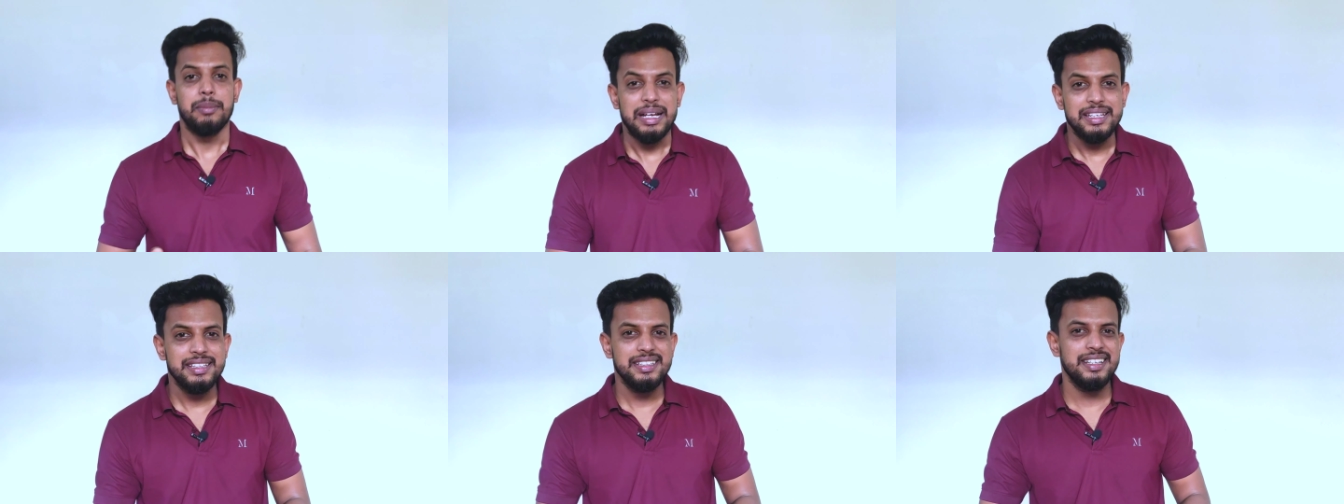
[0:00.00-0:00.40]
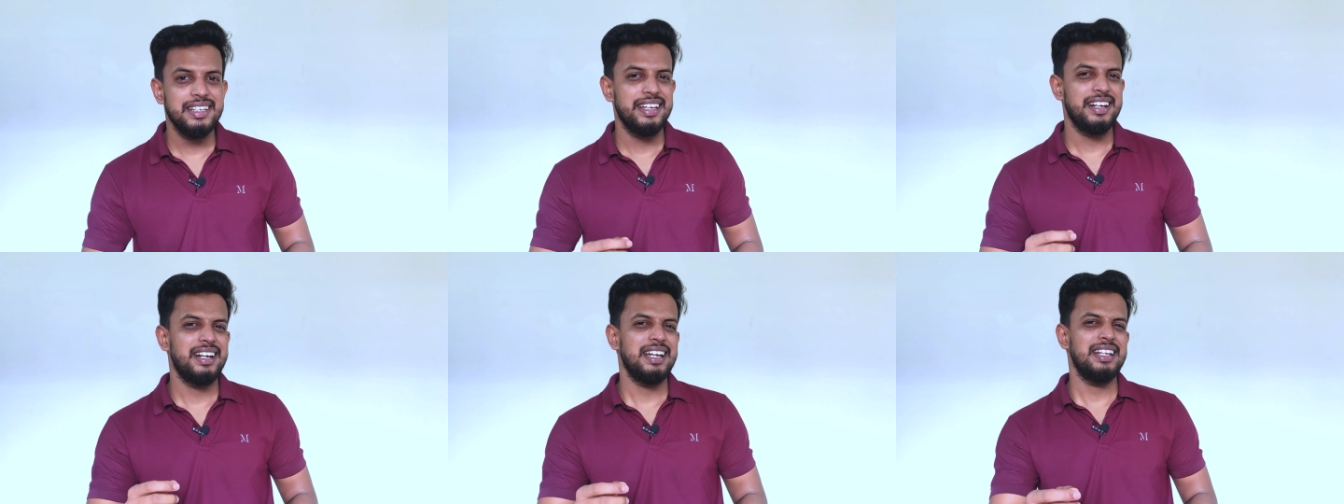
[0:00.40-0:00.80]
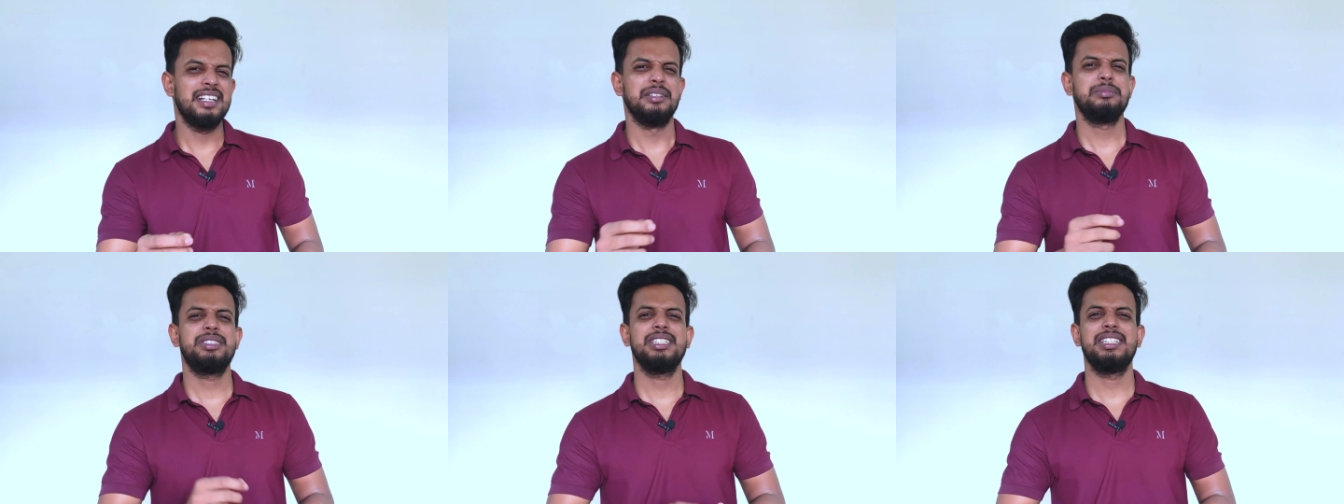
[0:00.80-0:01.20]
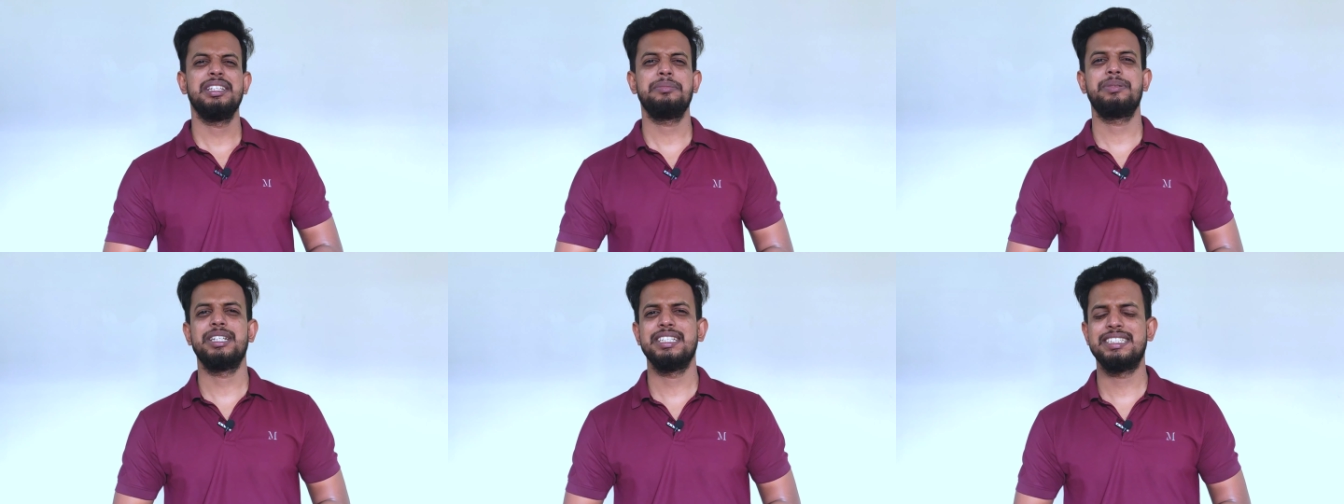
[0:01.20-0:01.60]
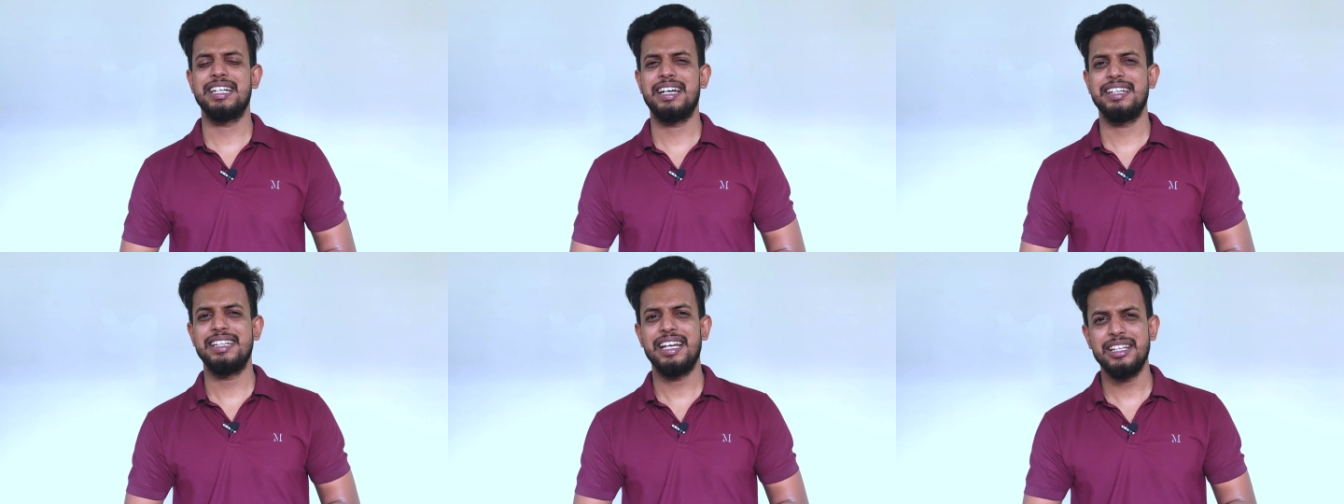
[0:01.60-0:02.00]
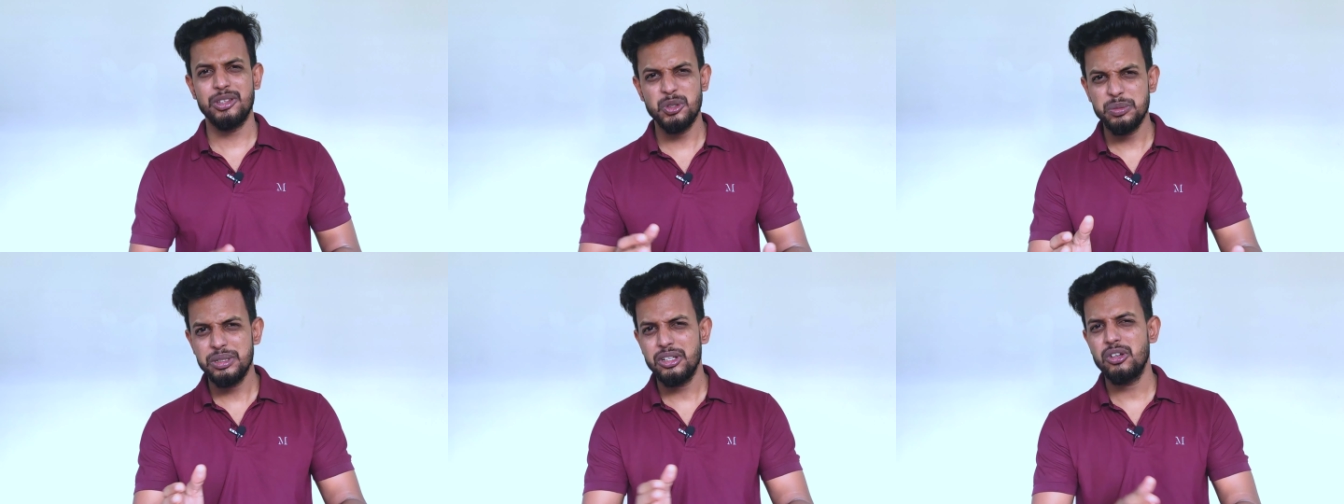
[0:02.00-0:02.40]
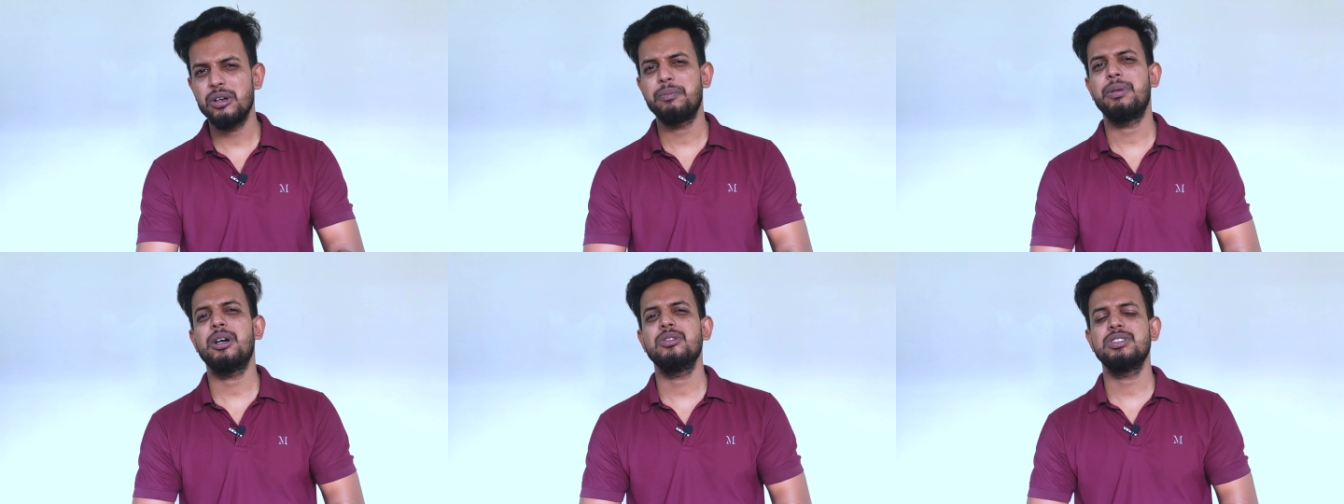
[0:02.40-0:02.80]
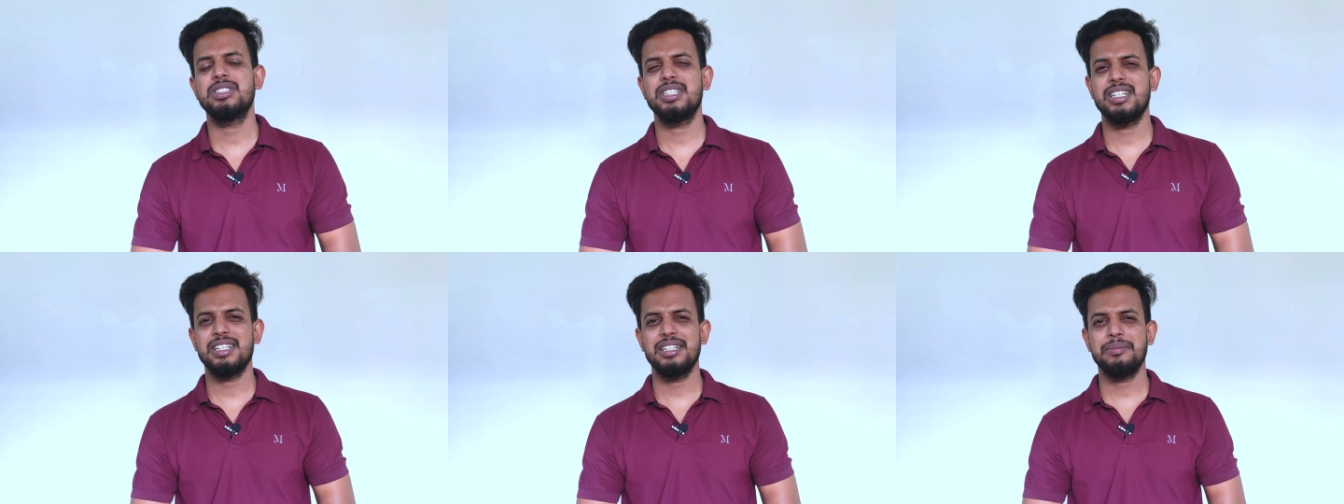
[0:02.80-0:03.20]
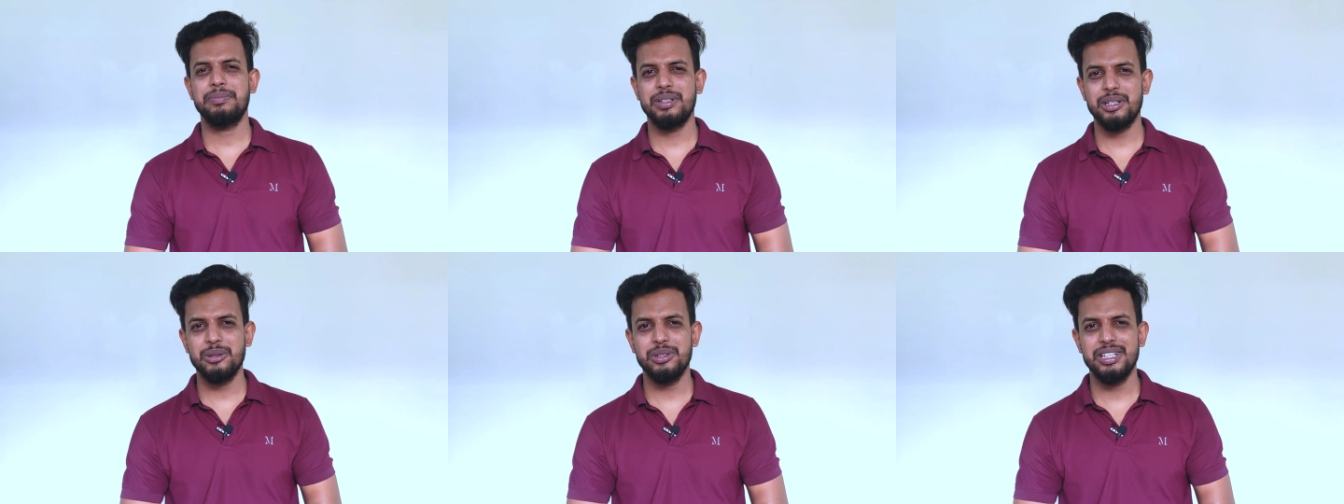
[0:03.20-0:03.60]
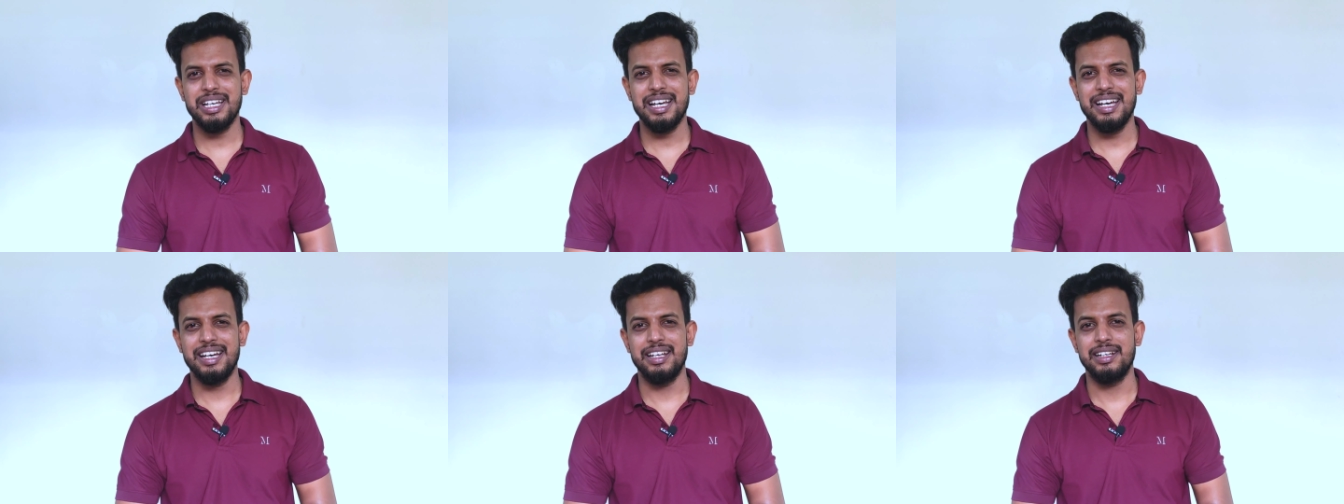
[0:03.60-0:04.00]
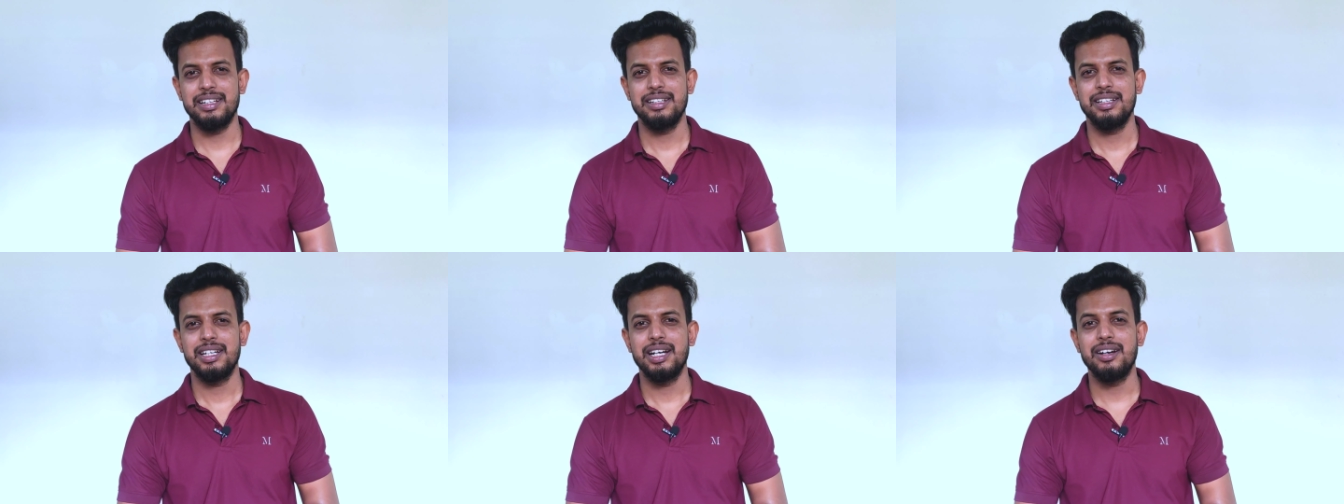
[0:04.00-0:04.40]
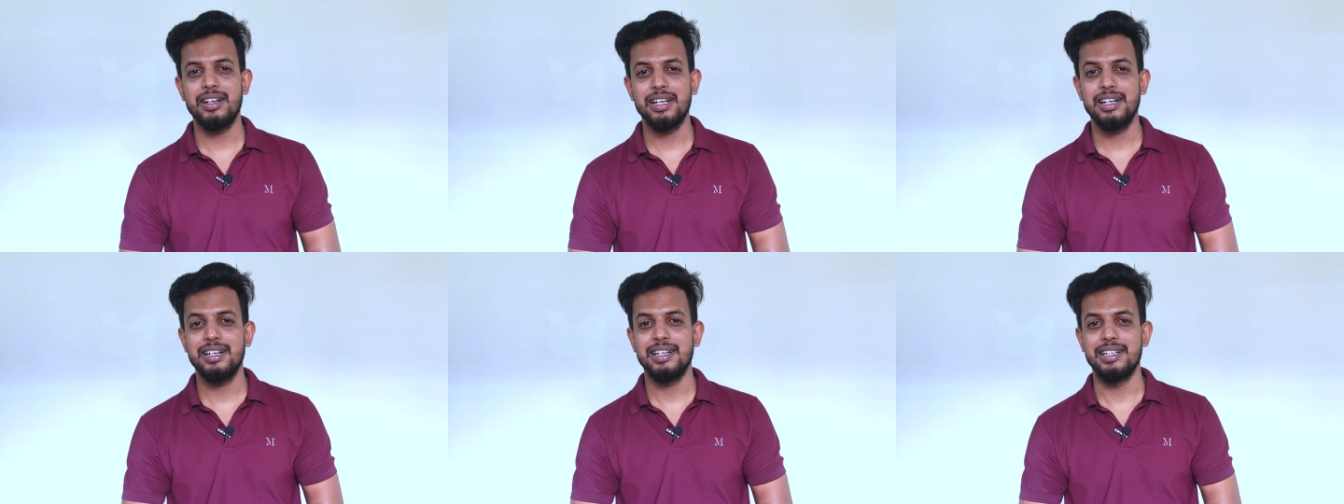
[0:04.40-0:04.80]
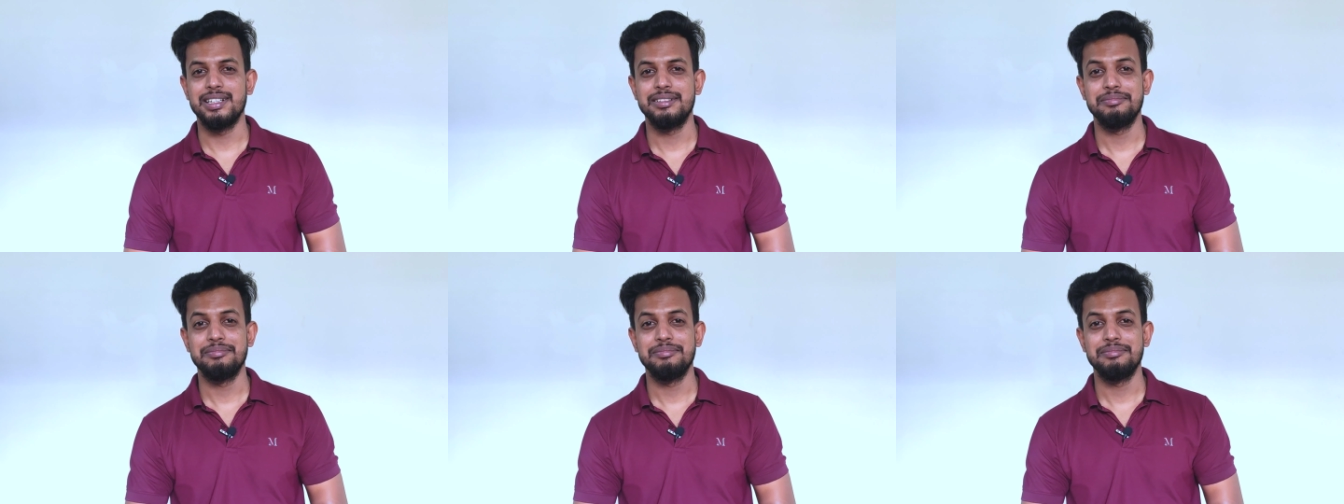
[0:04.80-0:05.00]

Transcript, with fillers: भाई ये हेडलाइन हमसे नहीं पढ़ी जा रही है तुम ही लोग पाउस करके पढ़ लो यार और हाँ